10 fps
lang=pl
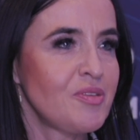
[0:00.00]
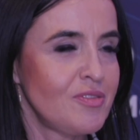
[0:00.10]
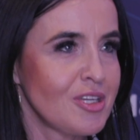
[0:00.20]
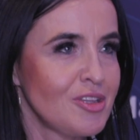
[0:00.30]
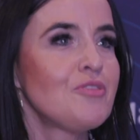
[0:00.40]

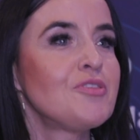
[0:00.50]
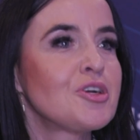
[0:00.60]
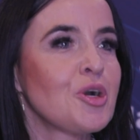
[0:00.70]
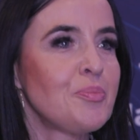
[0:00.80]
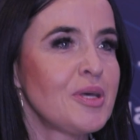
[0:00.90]
pewnych
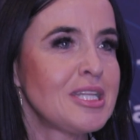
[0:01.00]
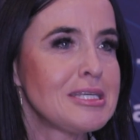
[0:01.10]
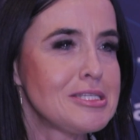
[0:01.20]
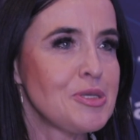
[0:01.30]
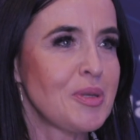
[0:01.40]
nowych
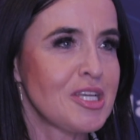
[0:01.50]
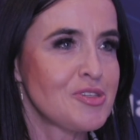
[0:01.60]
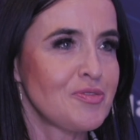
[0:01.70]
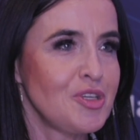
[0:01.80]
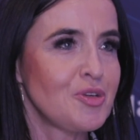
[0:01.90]
kompetencji
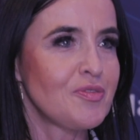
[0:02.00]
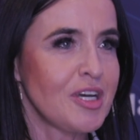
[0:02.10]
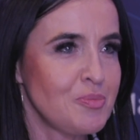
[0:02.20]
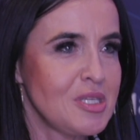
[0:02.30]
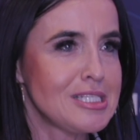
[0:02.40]
pracowników
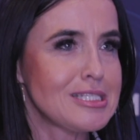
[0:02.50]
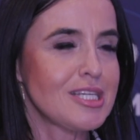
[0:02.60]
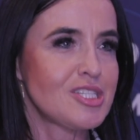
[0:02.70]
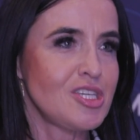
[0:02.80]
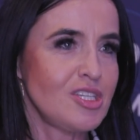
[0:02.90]

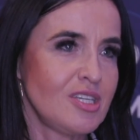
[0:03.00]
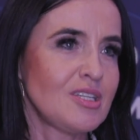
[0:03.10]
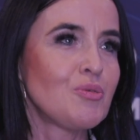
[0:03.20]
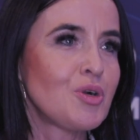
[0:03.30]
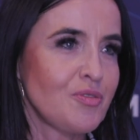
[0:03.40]

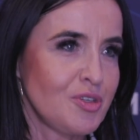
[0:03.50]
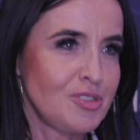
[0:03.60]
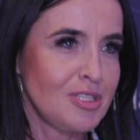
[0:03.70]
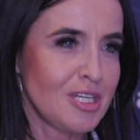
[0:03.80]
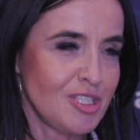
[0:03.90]
administracyjnych,
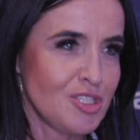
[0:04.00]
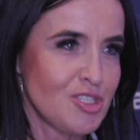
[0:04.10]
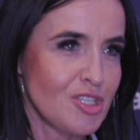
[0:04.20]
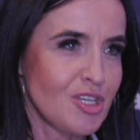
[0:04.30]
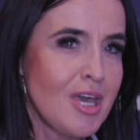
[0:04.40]

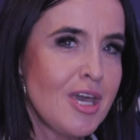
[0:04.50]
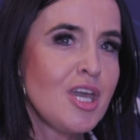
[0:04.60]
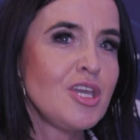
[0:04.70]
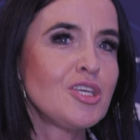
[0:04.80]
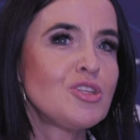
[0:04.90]
naukowo-dydaktycznych.
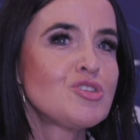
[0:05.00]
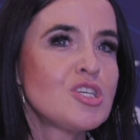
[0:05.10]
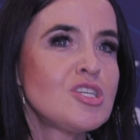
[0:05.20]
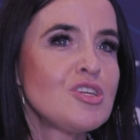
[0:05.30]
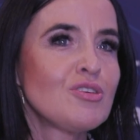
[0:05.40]

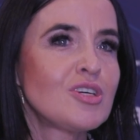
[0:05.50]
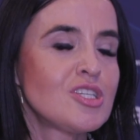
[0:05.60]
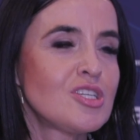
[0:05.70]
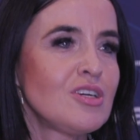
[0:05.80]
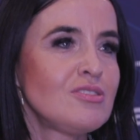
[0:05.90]
Jednocześnie
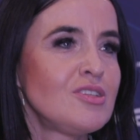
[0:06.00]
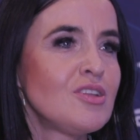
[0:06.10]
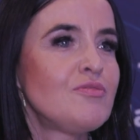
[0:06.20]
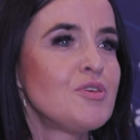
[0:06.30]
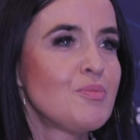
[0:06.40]
określony
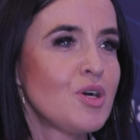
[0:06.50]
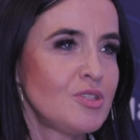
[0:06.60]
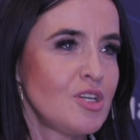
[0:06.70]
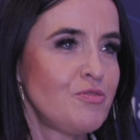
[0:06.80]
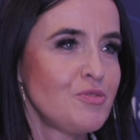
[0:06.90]
nowy
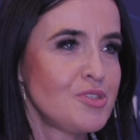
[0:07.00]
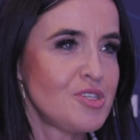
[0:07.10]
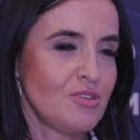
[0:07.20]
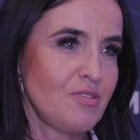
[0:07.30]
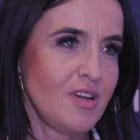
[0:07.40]
model
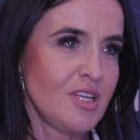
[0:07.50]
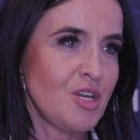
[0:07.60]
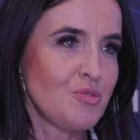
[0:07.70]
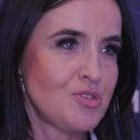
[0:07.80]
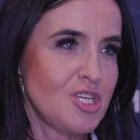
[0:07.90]

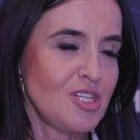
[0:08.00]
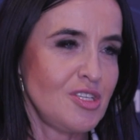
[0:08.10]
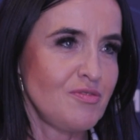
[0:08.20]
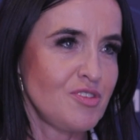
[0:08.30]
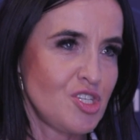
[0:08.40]
funkcjonowania
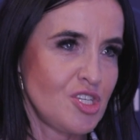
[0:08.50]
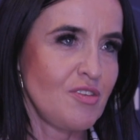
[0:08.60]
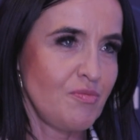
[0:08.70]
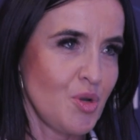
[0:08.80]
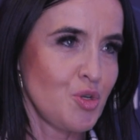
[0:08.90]
uczelni
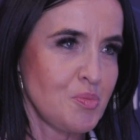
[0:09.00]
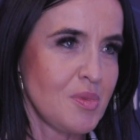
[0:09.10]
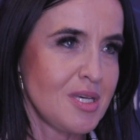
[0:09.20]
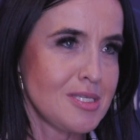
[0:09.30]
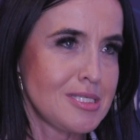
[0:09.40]
wyższej w
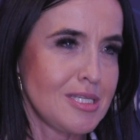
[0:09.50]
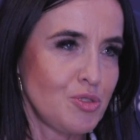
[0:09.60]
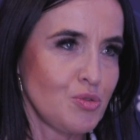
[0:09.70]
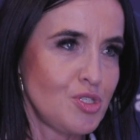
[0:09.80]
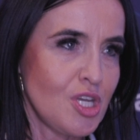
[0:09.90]
moim e,
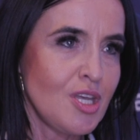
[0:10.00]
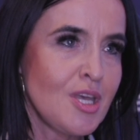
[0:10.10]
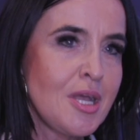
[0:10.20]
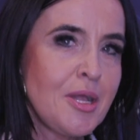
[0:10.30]
statucie